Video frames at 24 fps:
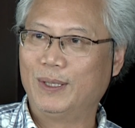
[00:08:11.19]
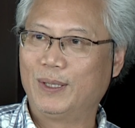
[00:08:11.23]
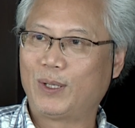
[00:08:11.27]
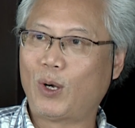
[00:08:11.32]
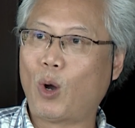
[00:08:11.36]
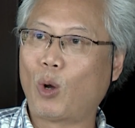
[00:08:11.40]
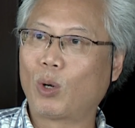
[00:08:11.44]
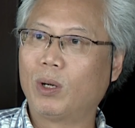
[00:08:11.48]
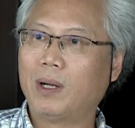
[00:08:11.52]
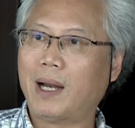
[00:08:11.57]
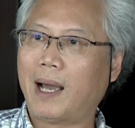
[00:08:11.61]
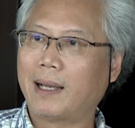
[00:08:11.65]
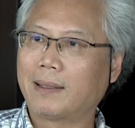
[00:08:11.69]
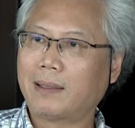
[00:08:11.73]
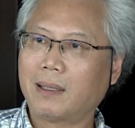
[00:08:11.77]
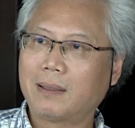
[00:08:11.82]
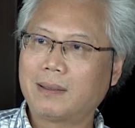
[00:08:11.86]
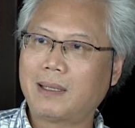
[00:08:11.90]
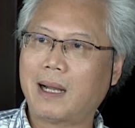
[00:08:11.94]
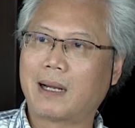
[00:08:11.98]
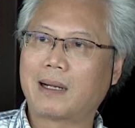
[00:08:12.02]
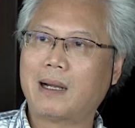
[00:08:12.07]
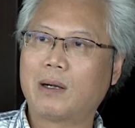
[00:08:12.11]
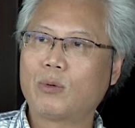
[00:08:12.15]
còn lại
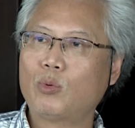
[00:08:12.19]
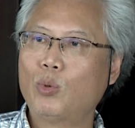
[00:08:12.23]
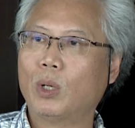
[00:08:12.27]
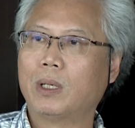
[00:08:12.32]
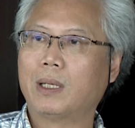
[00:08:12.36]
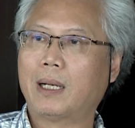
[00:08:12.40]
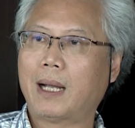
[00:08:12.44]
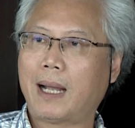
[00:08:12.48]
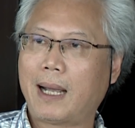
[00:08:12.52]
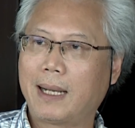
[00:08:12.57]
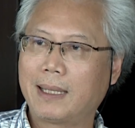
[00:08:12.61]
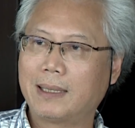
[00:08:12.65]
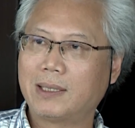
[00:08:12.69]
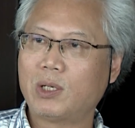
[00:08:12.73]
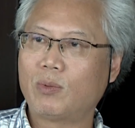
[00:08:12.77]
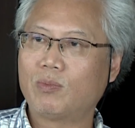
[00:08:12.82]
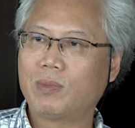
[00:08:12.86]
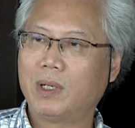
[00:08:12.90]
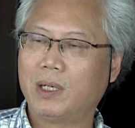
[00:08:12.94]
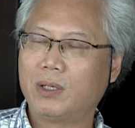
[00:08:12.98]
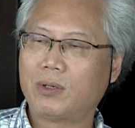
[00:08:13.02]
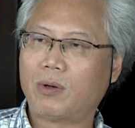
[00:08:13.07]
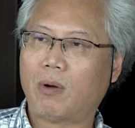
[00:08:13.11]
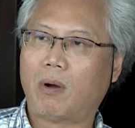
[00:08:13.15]
tất cả các quyền khác
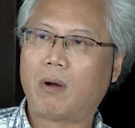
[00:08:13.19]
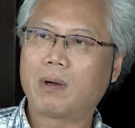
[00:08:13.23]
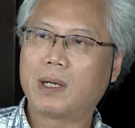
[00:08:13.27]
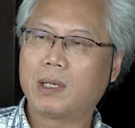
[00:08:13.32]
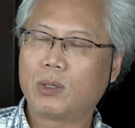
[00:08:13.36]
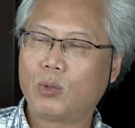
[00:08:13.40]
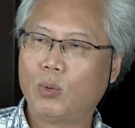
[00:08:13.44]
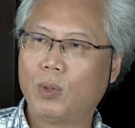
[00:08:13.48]
trong đấy có cái